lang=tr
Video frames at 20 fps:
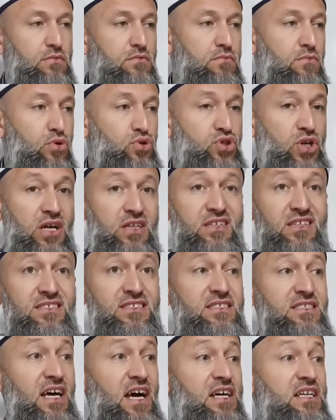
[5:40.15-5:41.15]
boşaltın,
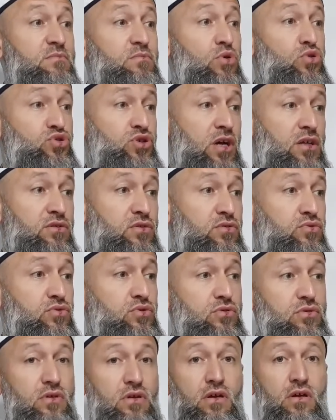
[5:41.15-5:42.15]
sahili boşaltın diyor.